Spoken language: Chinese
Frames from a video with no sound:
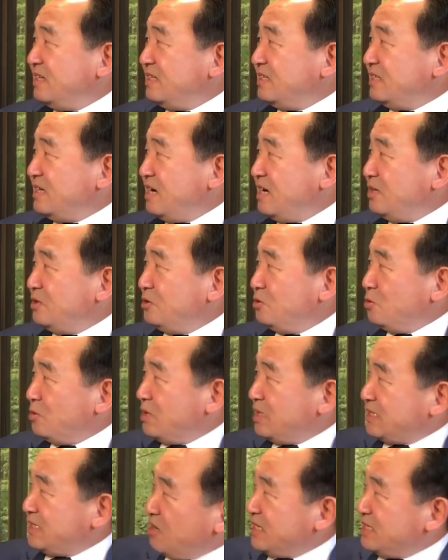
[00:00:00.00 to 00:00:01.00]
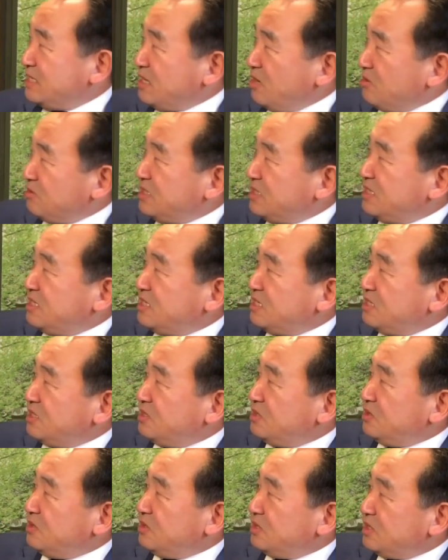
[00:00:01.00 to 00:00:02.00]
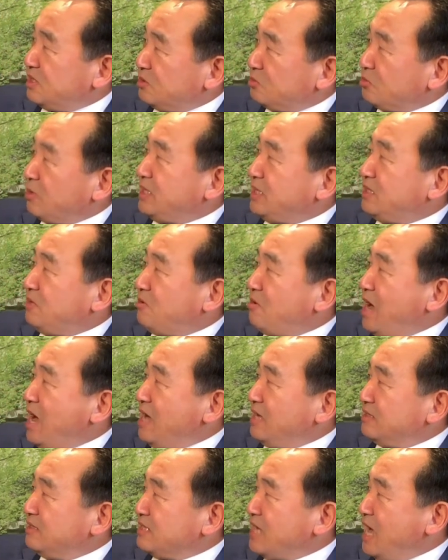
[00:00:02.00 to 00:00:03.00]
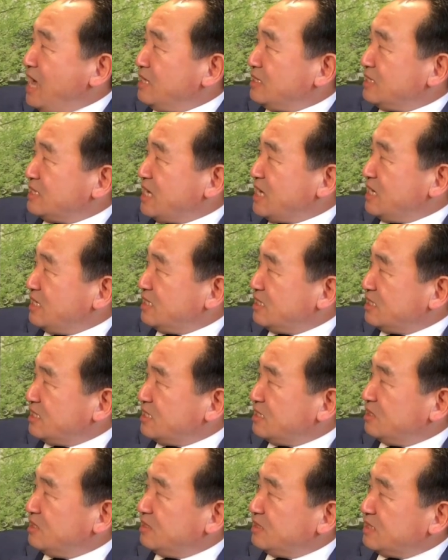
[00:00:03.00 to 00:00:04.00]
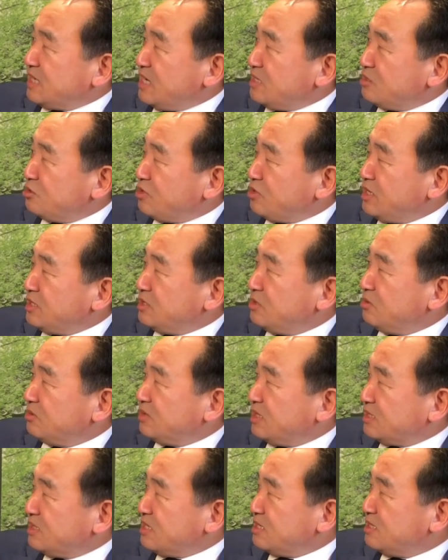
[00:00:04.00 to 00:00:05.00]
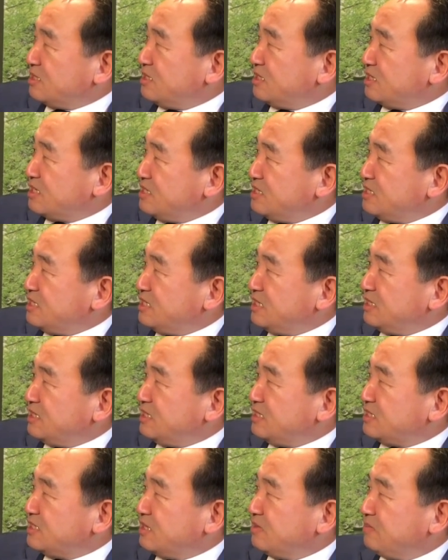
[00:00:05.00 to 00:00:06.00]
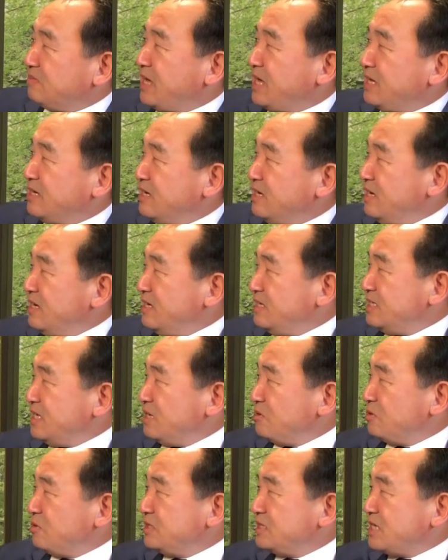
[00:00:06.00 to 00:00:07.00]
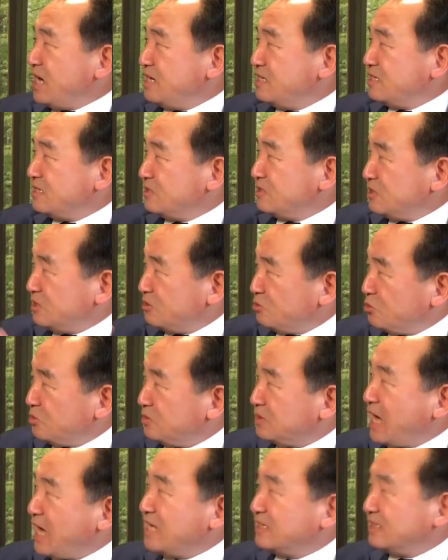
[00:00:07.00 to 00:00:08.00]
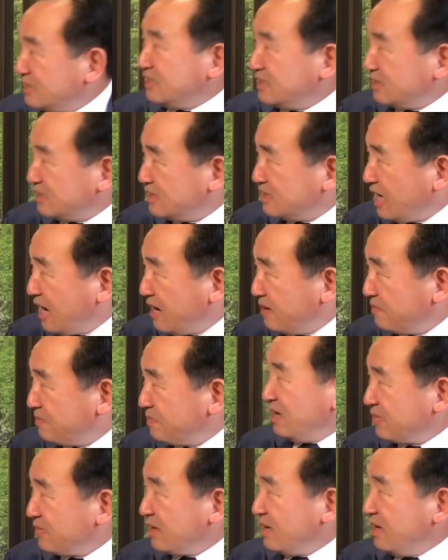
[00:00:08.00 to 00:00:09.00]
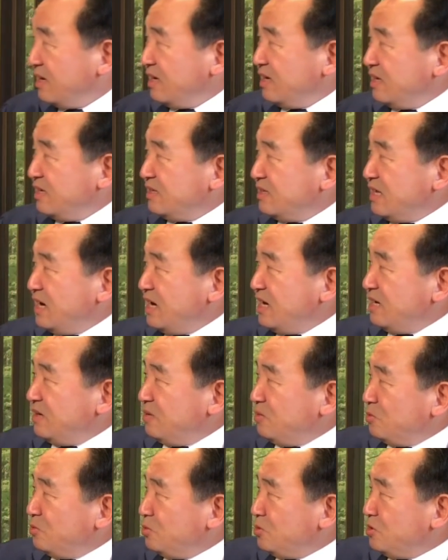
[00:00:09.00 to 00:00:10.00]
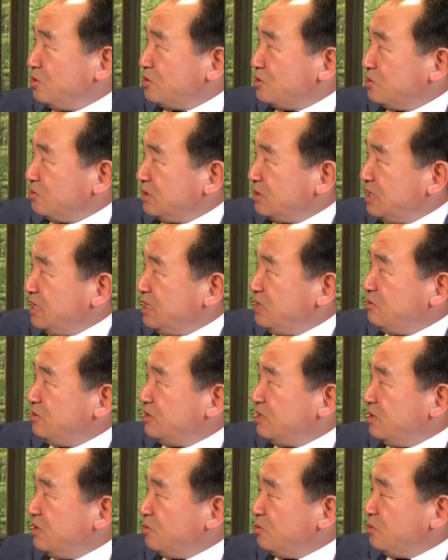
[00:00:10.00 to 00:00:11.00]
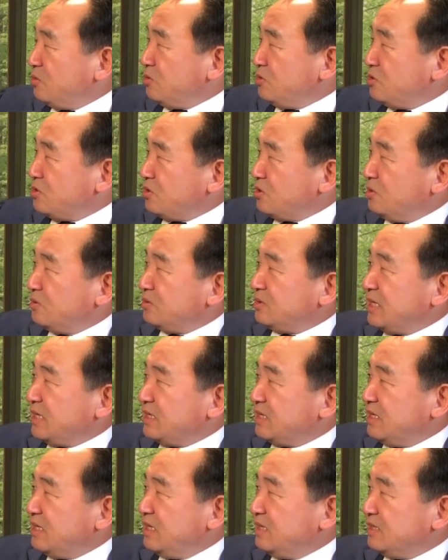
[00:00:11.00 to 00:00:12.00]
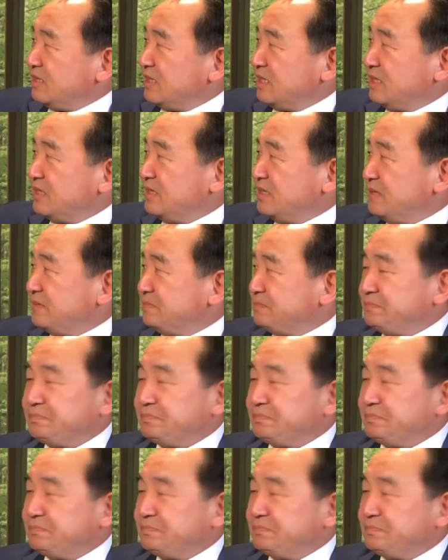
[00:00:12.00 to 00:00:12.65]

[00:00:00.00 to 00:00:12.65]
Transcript: 那如果这个消息是是对的话，那在政在全球的政治跟经济层面。将会产生巨大的影响。那无论从地域的，无论从这个这个，